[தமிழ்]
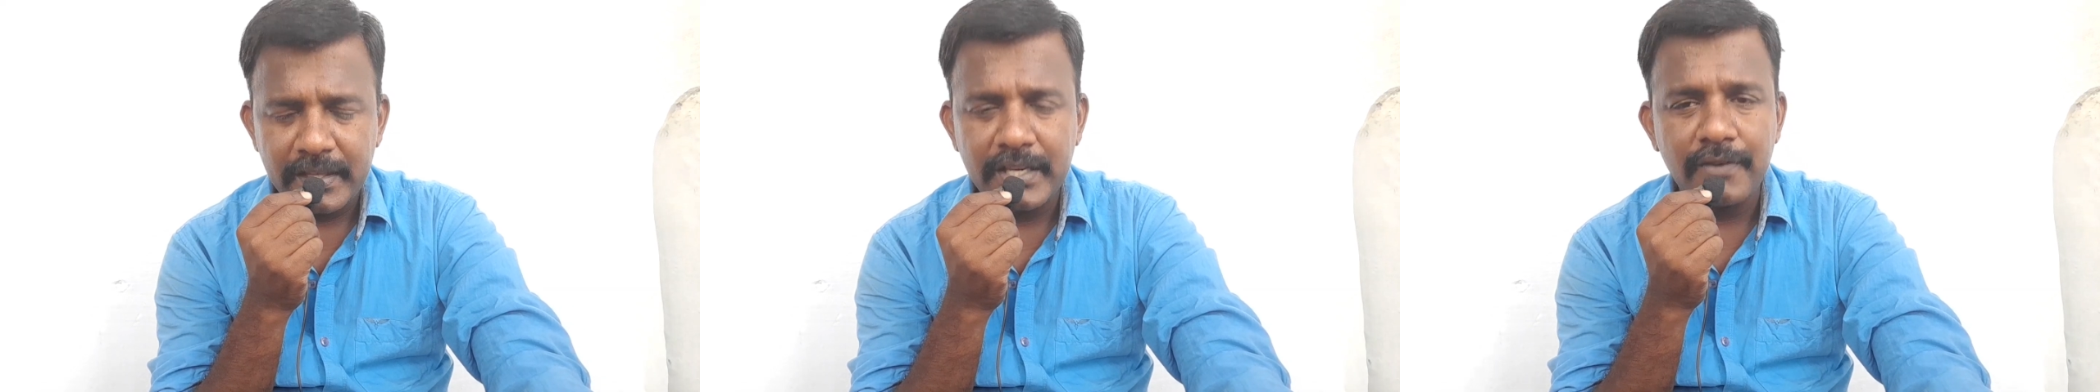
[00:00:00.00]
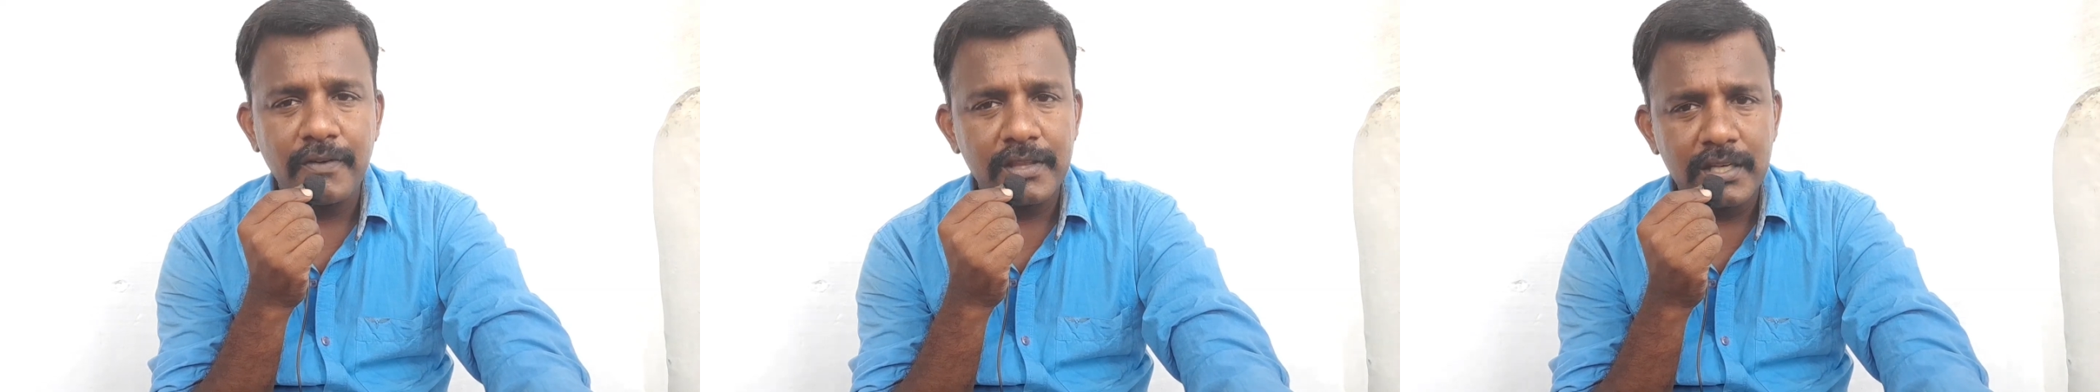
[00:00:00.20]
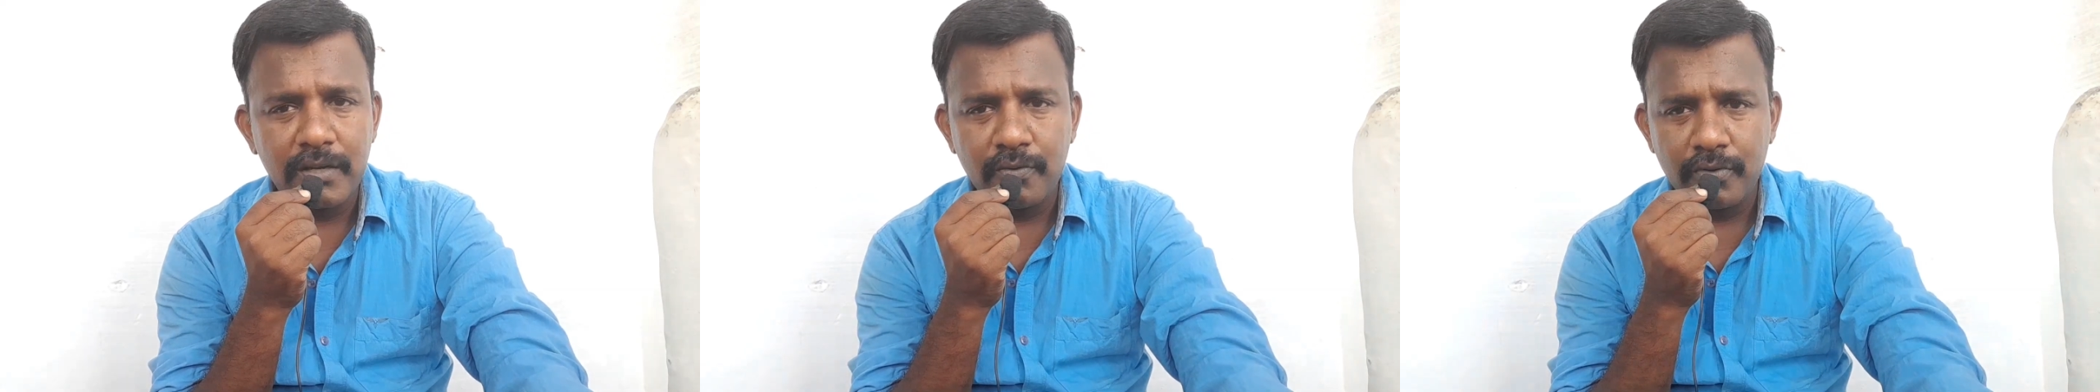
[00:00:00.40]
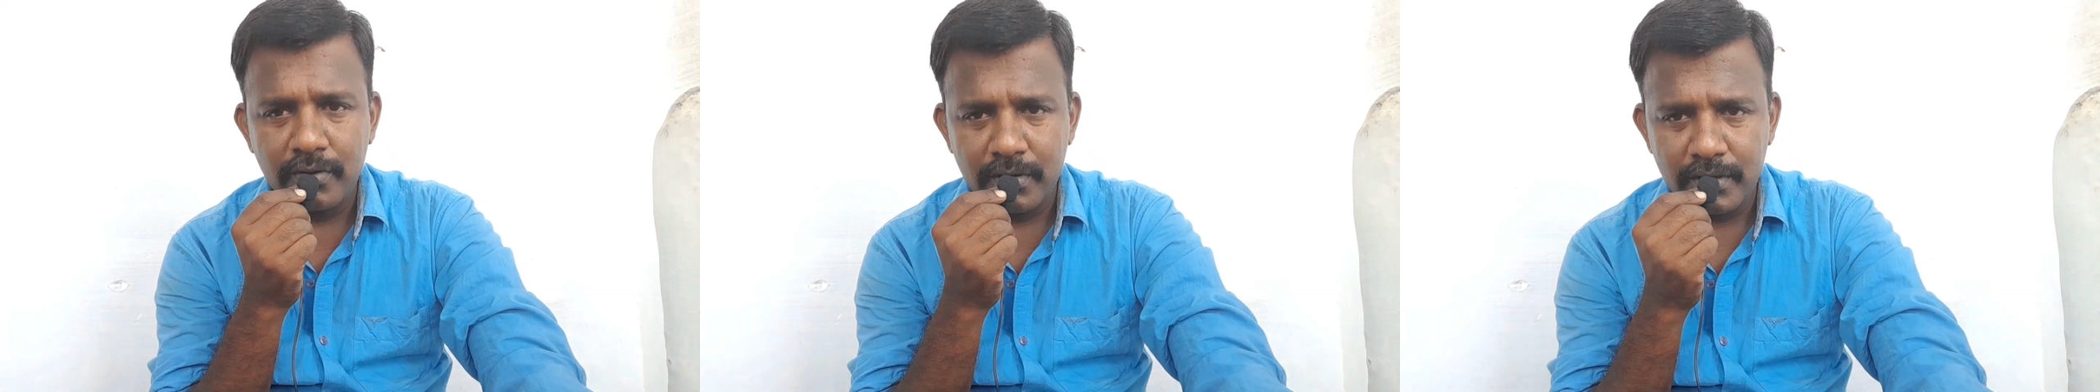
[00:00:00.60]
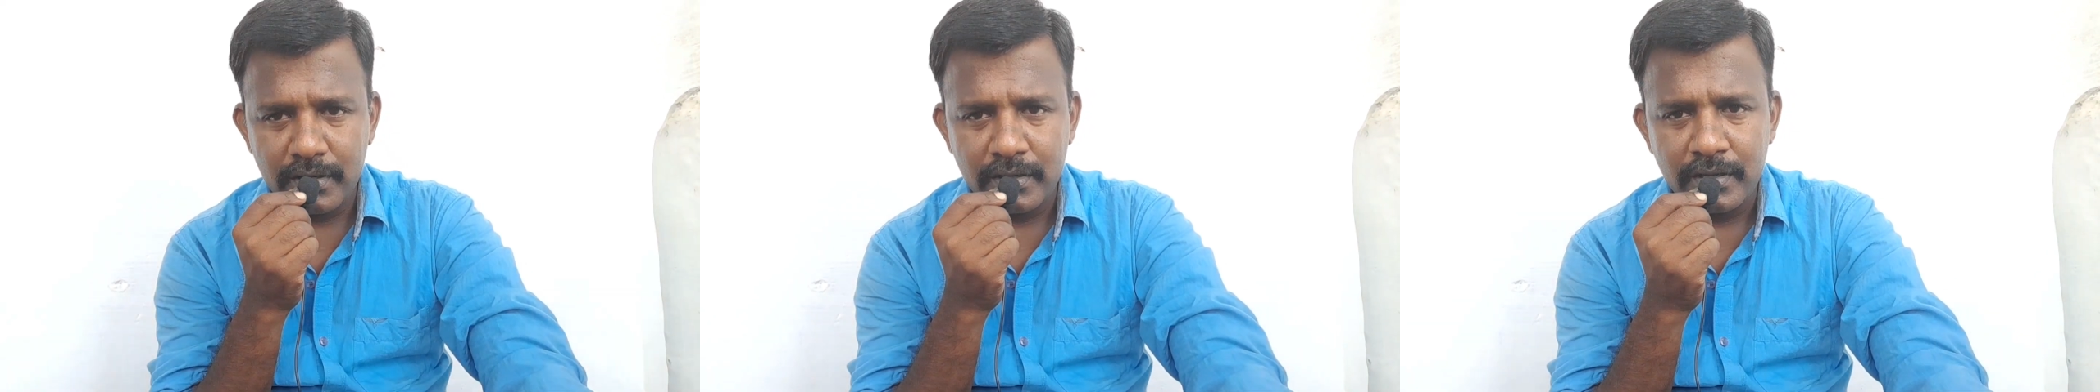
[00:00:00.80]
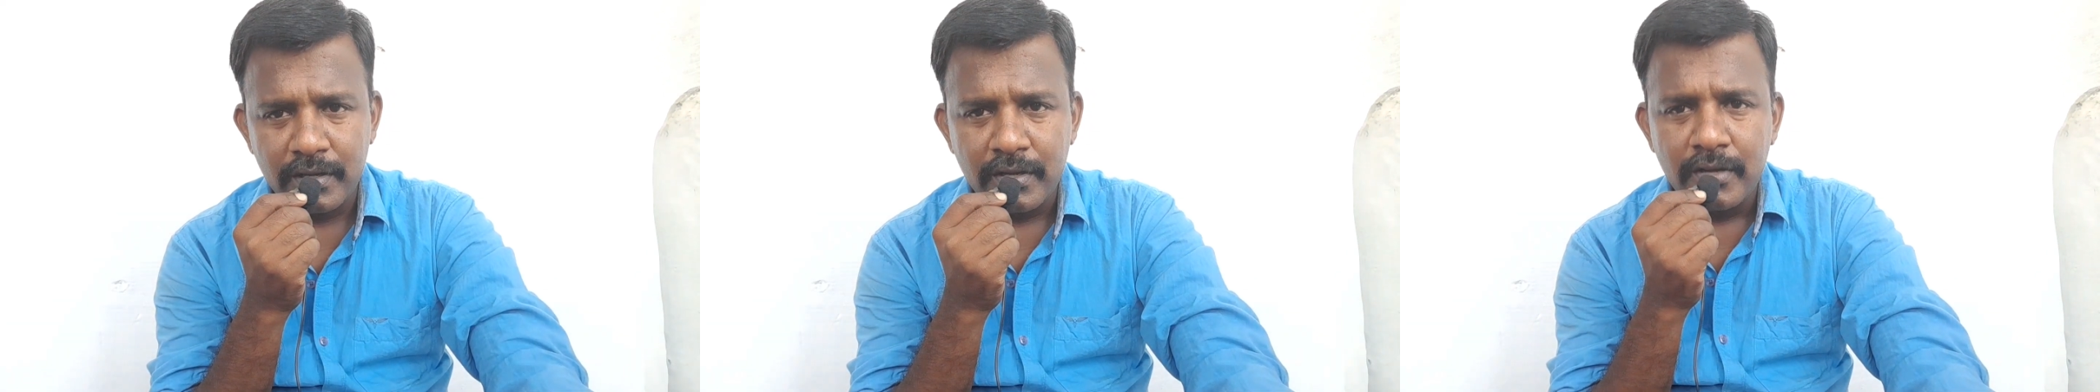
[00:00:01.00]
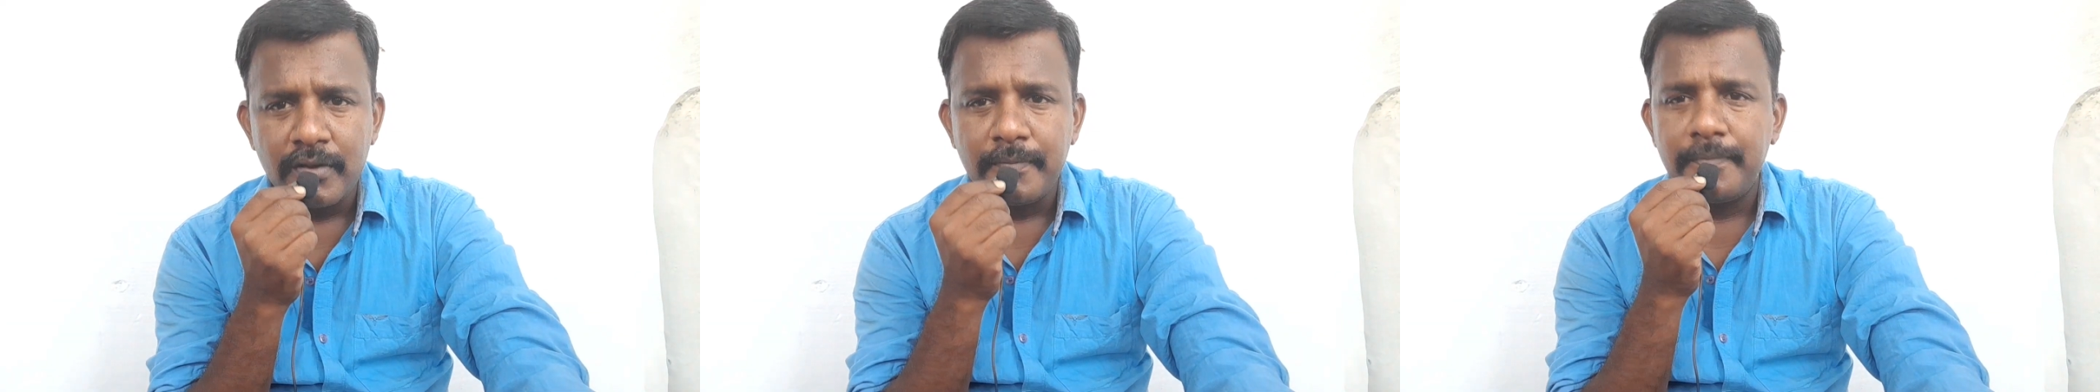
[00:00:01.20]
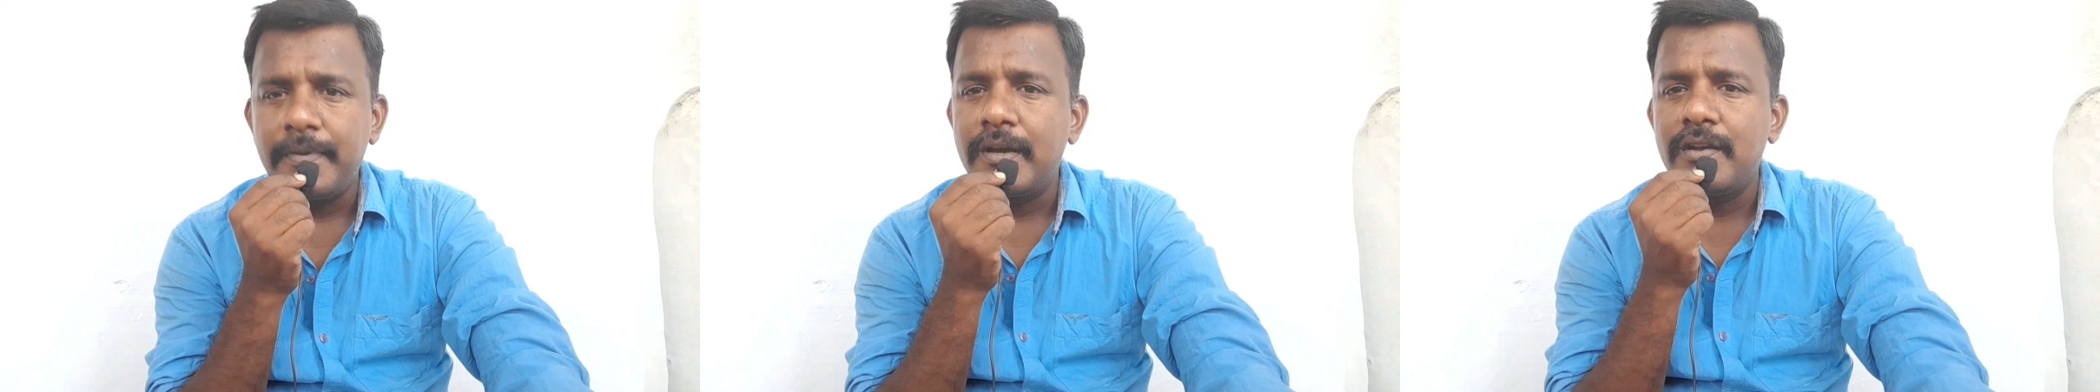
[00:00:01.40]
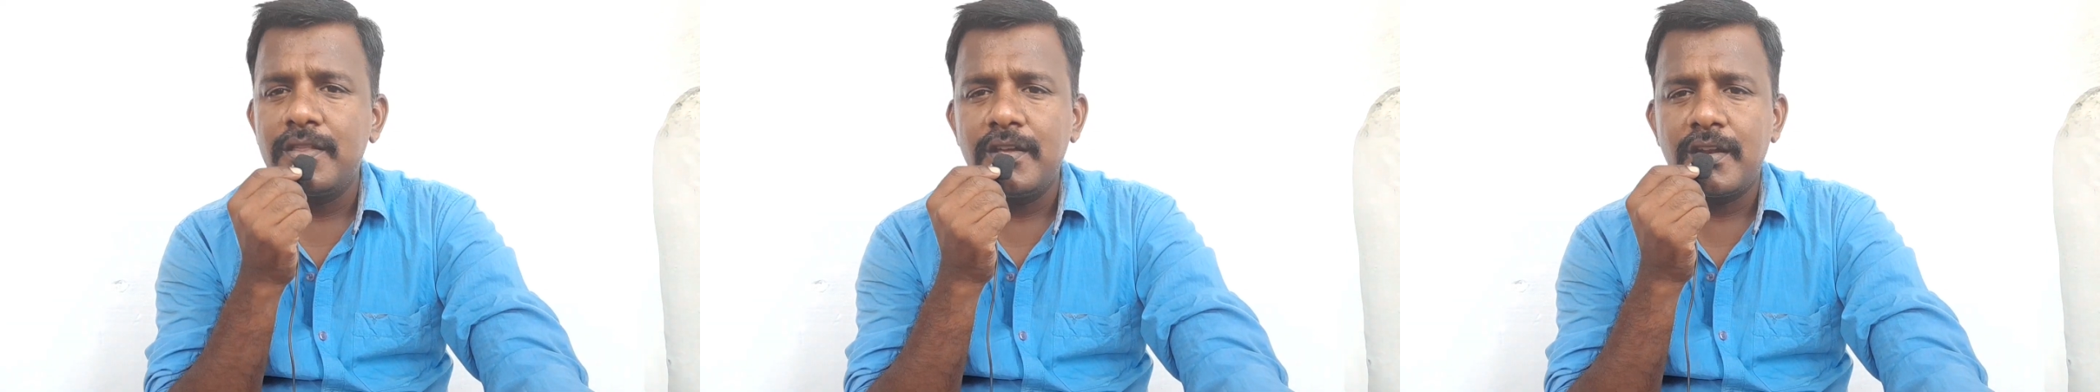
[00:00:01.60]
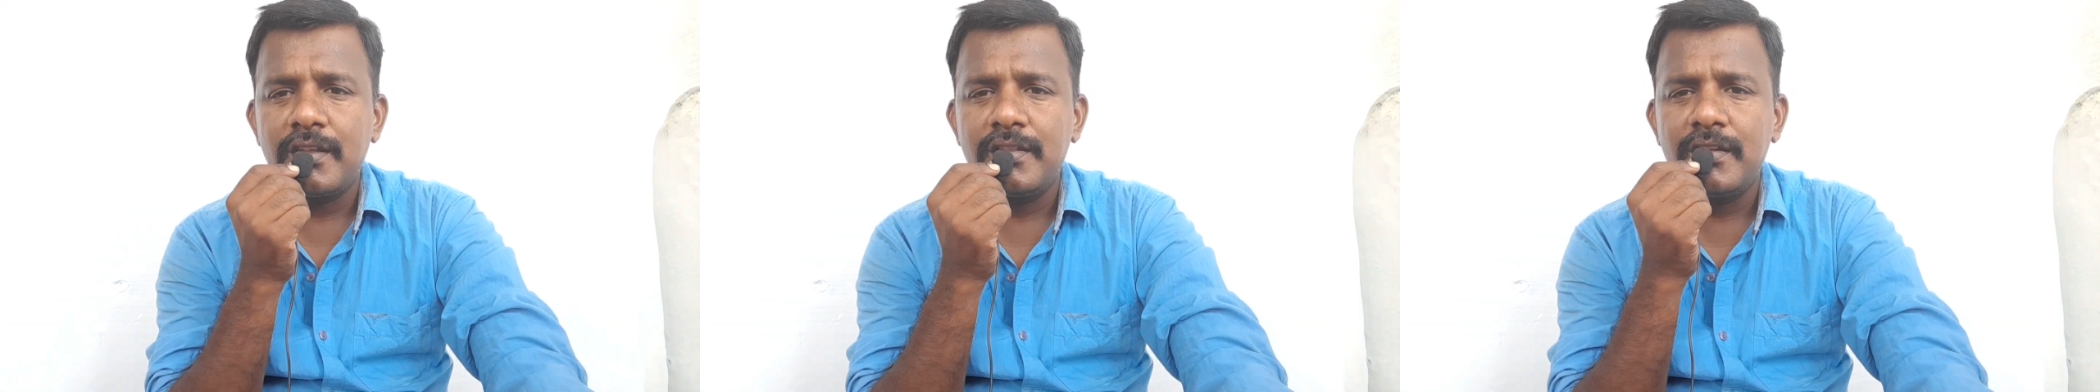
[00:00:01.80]
நிறுவனத்தில் ஒரு
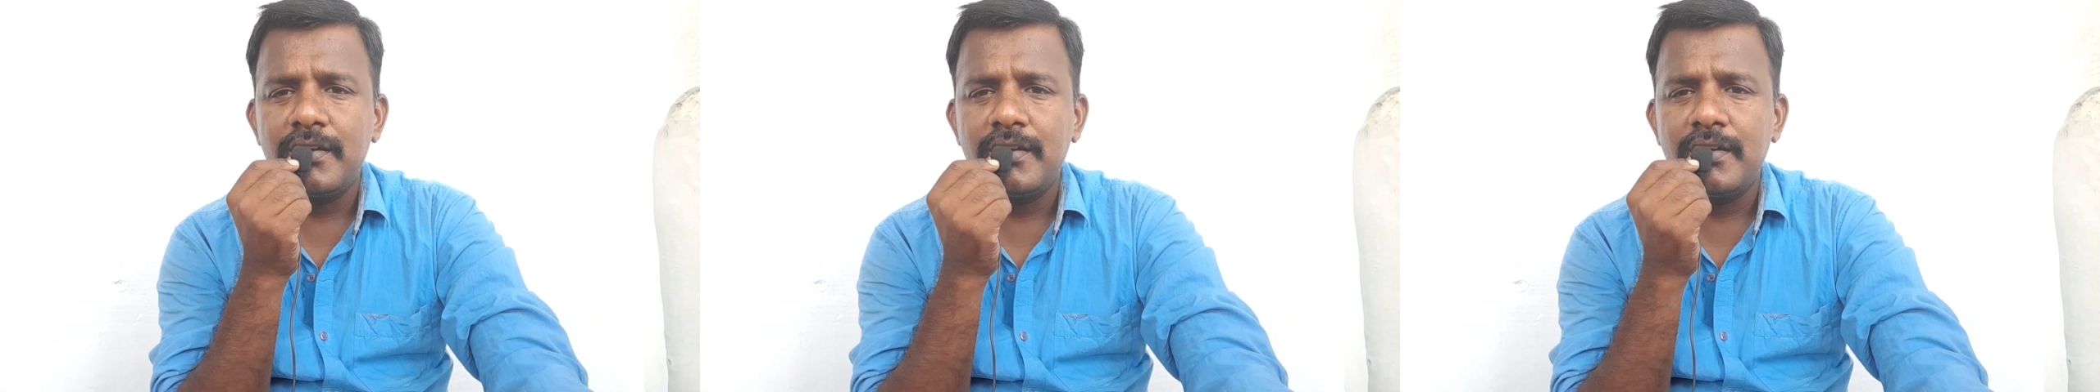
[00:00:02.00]
பங்குதாரர்